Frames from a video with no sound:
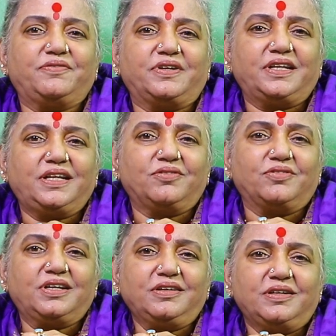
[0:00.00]
ఇవన్నీ
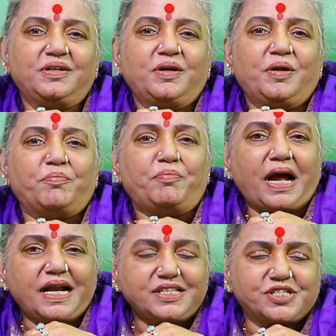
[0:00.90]
కూడా
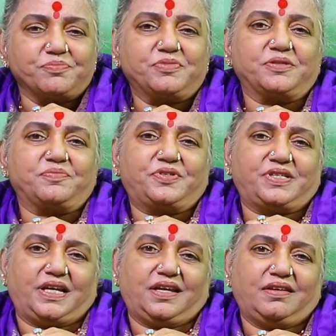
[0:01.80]
బ్యాడ్
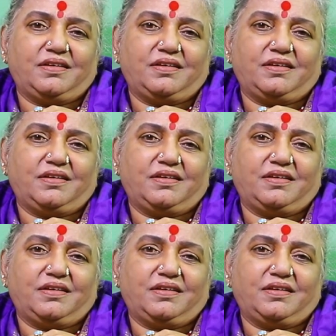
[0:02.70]
సిమ్టమ్సే